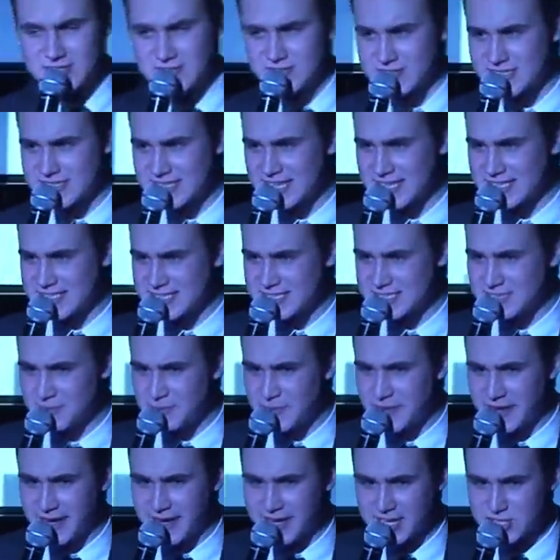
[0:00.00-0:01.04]
Вы знаете,
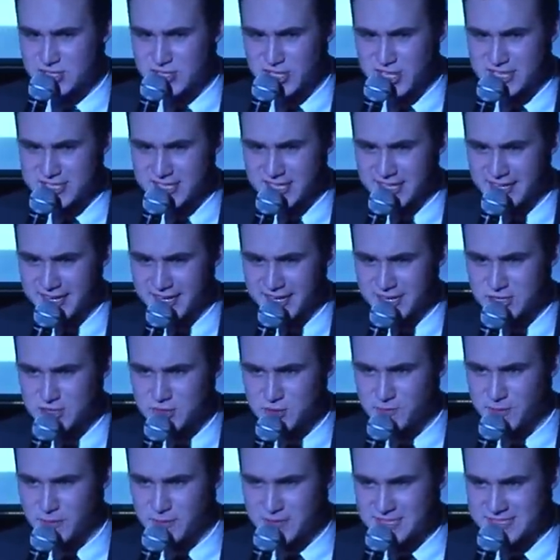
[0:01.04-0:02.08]
теперь каждый раз, когда я
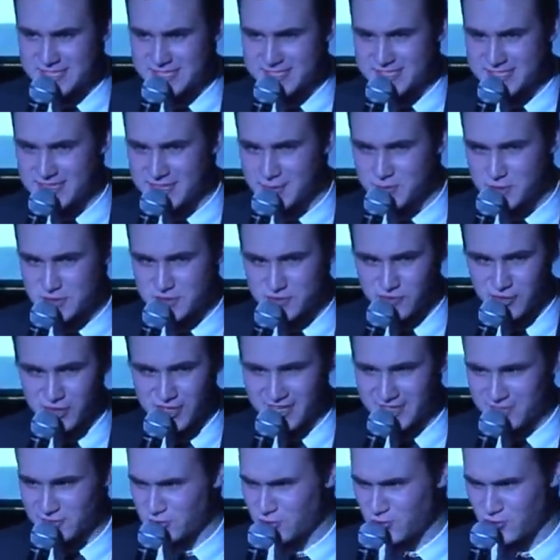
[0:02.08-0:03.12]
хочу побыть один, я просто
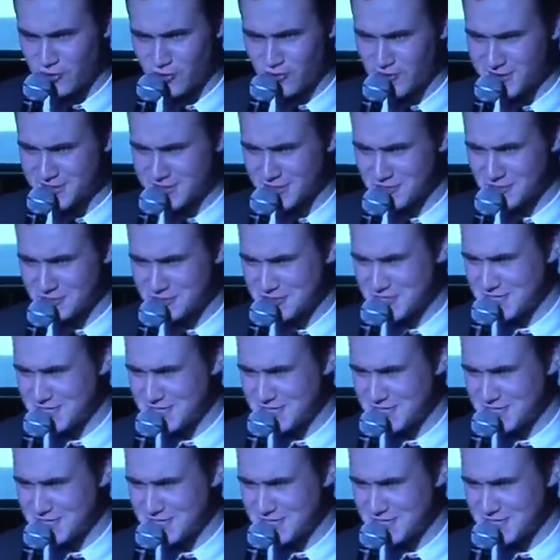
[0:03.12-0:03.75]
выкладываю новую аватарку в